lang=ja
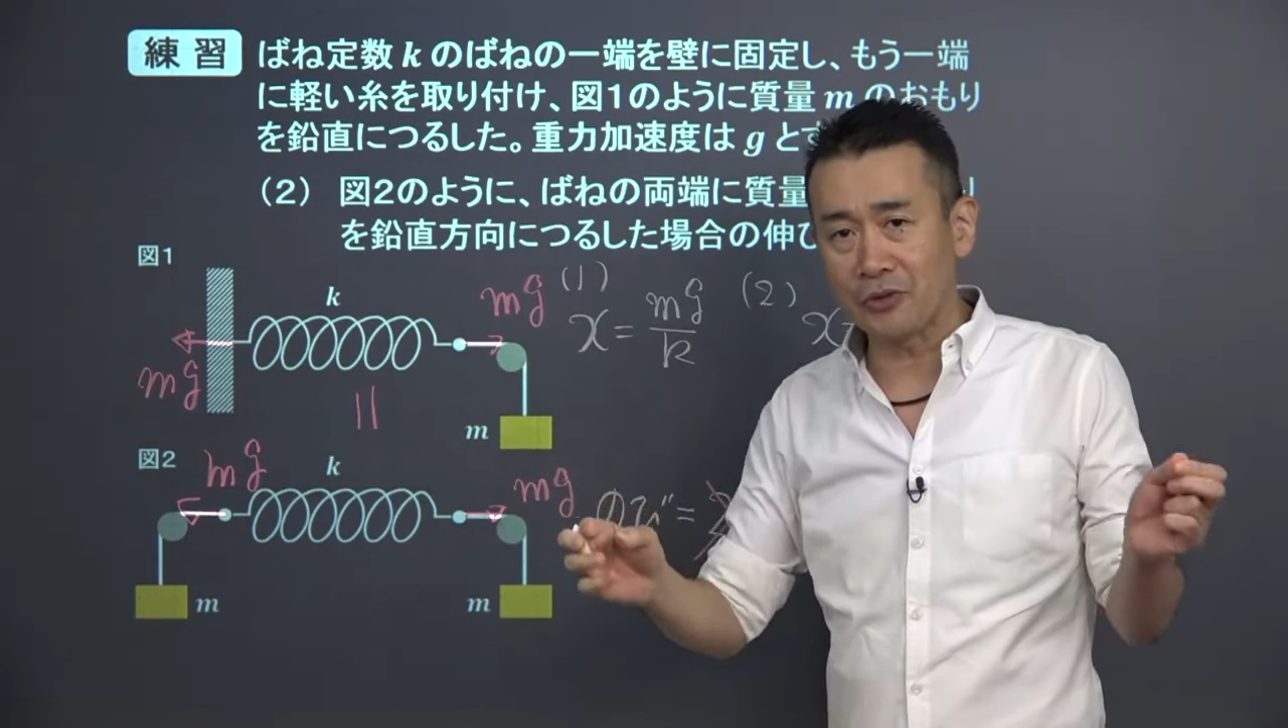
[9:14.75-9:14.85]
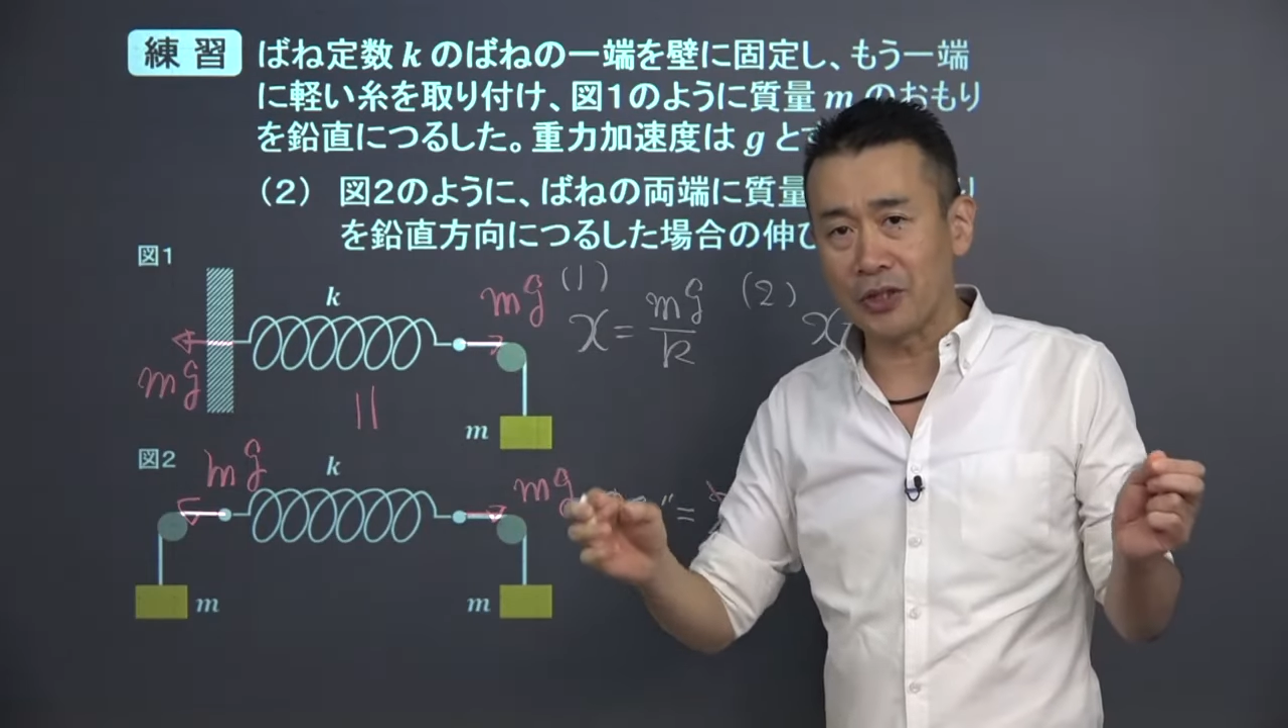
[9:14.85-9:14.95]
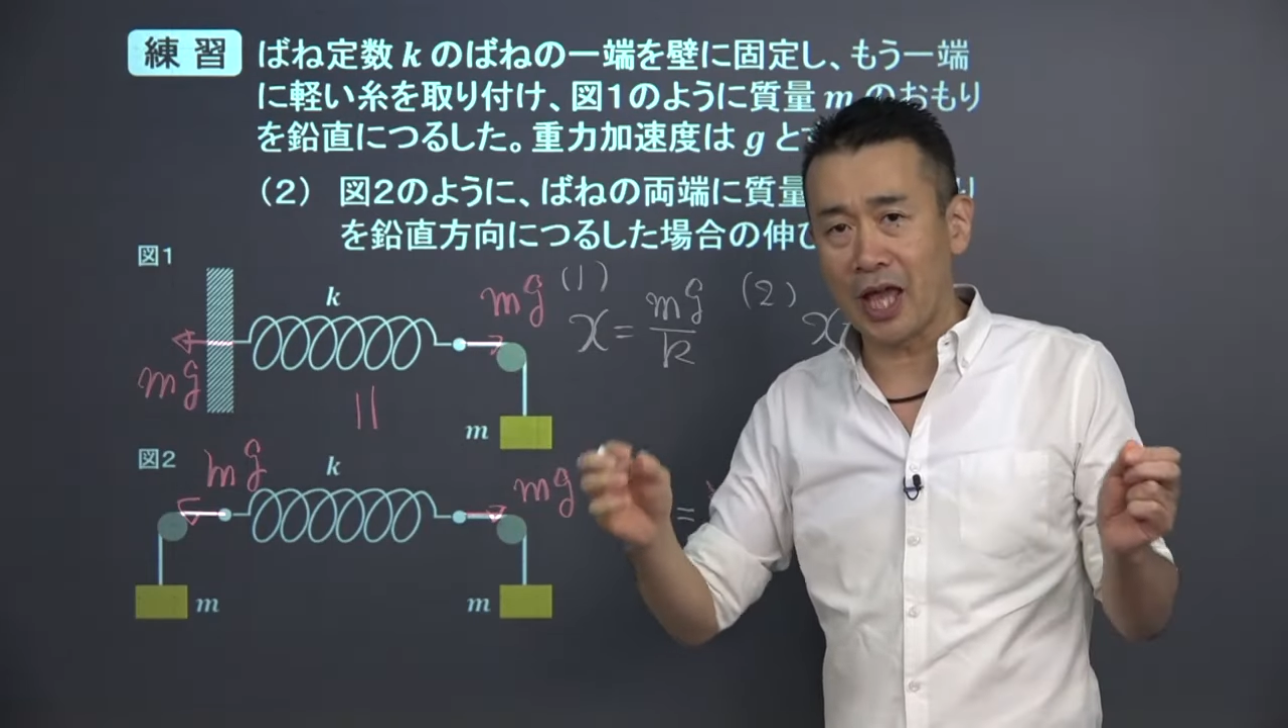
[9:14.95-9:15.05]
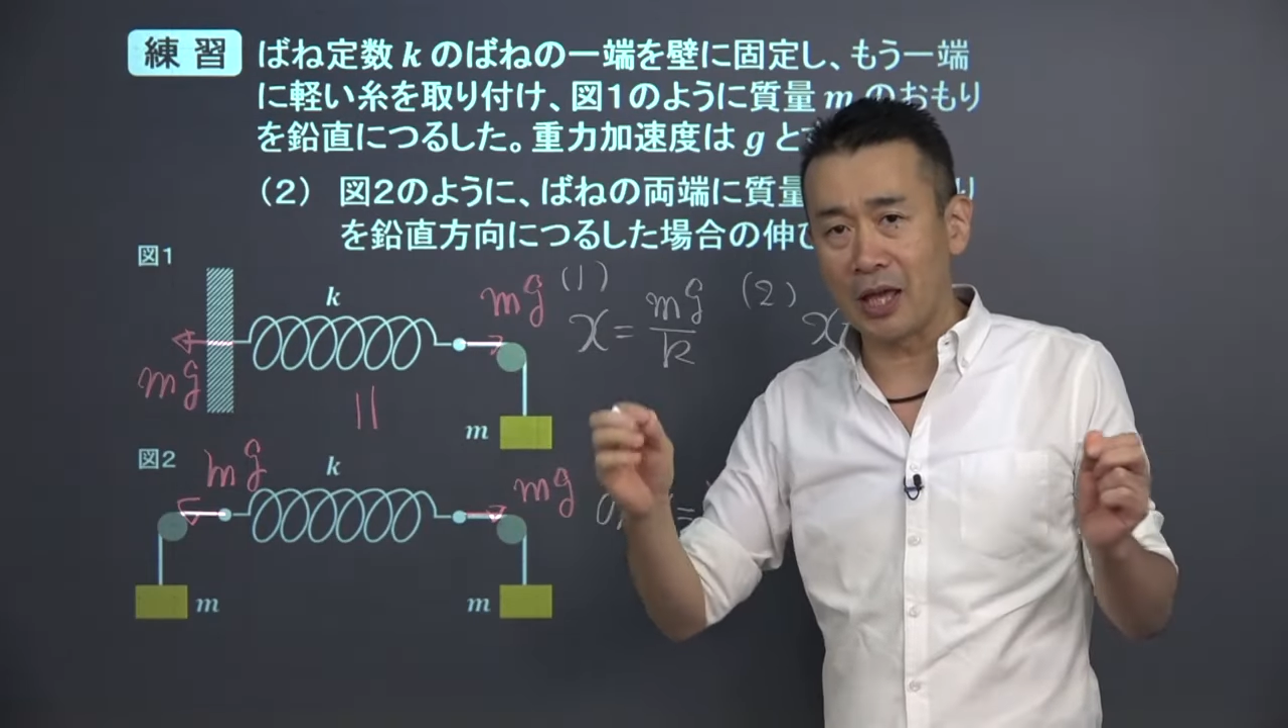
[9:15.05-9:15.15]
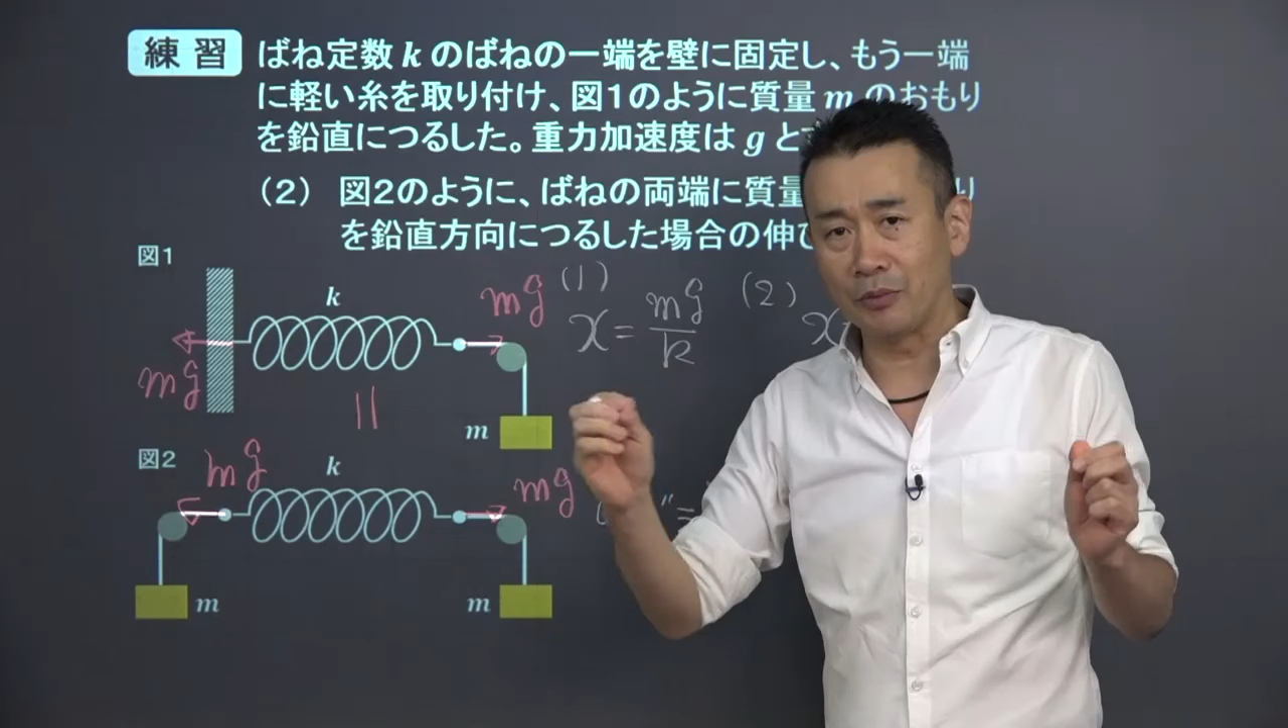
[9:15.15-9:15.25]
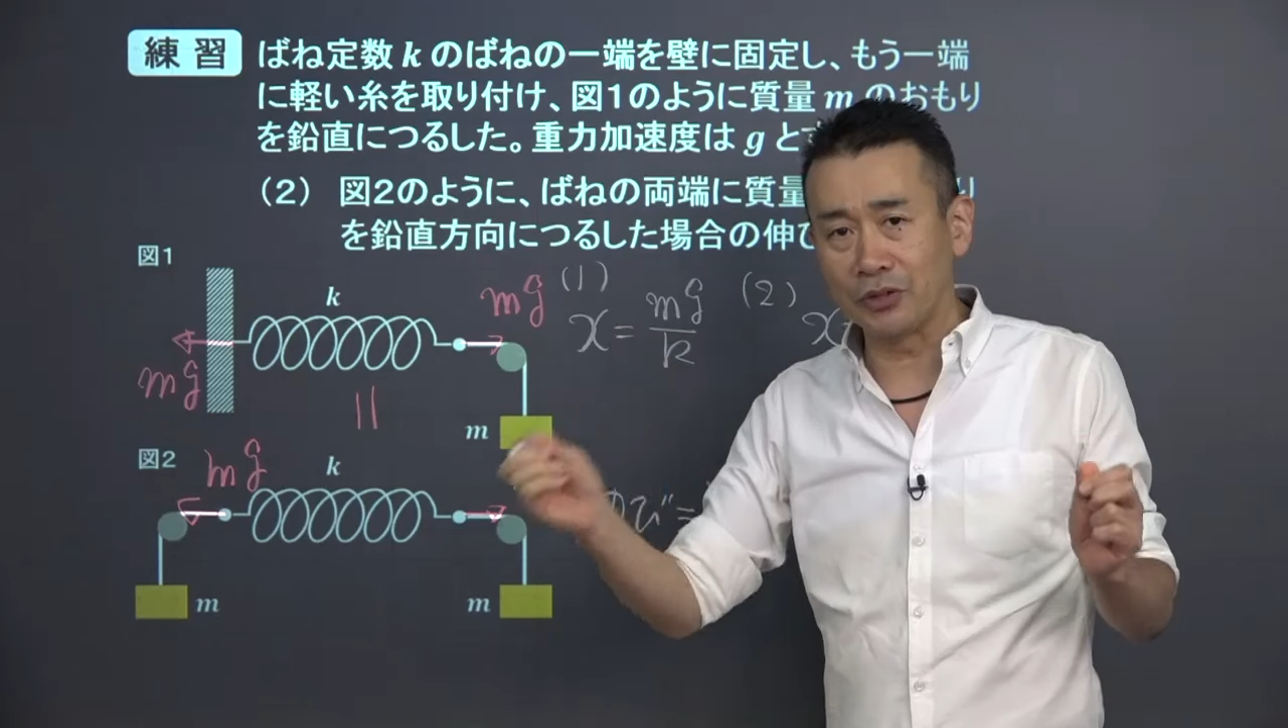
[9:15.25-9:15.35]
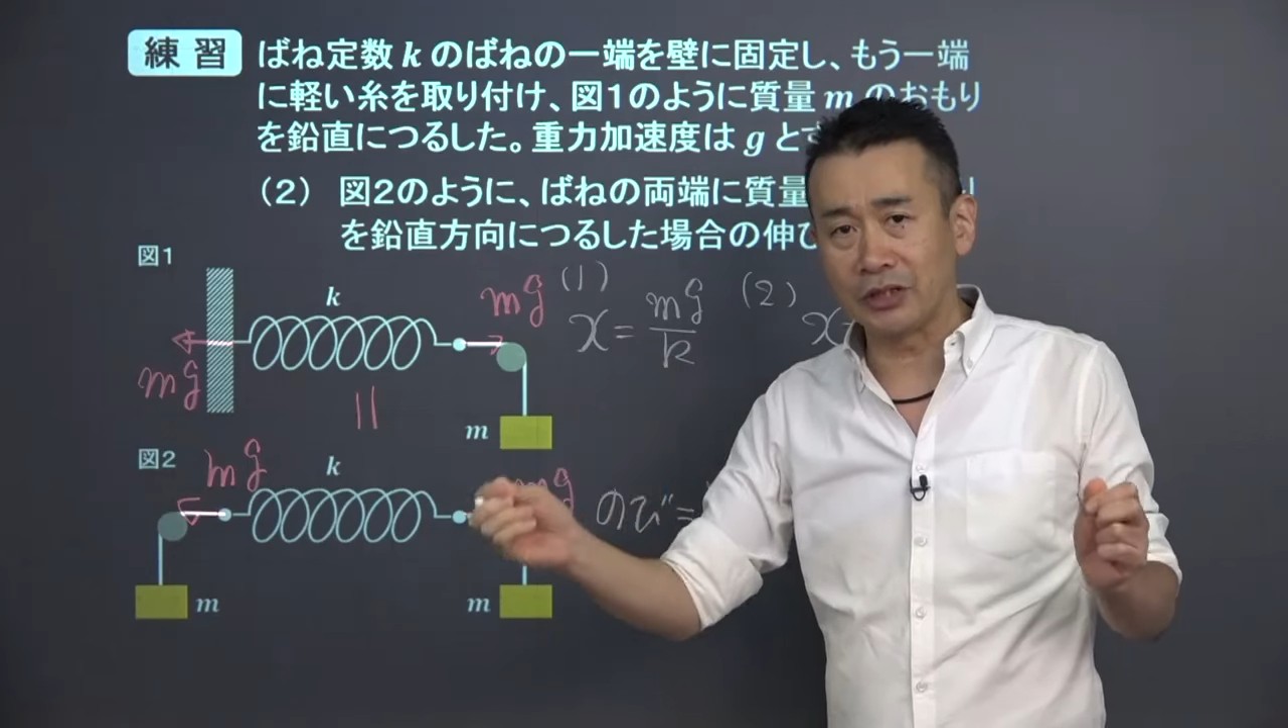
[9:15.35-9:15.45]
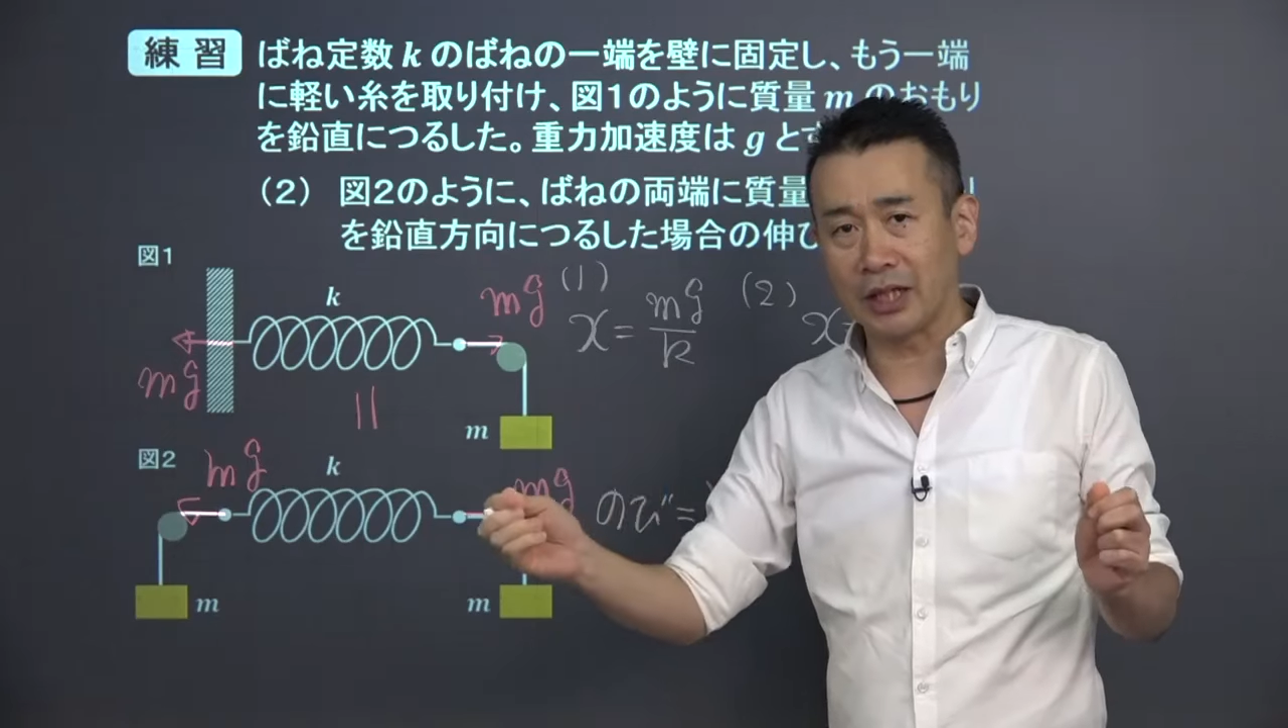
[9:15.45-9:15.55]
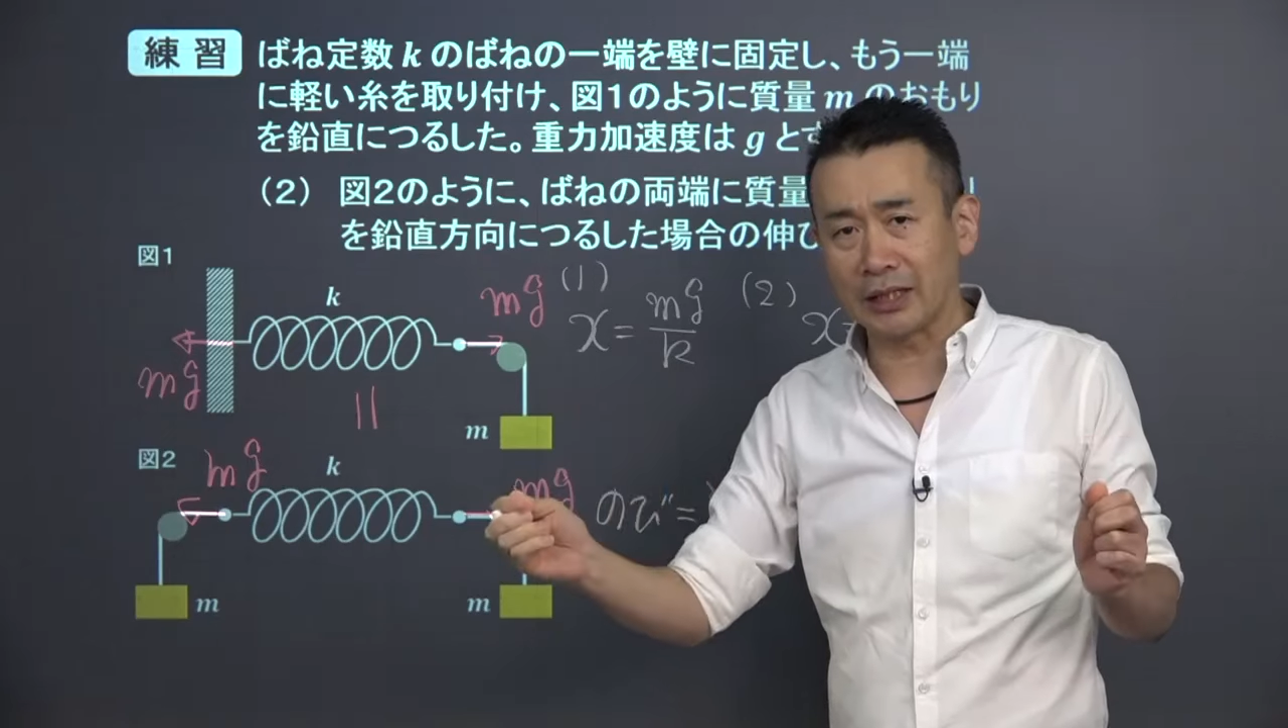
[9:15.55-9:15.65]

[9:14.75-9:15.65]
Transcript: 右に mg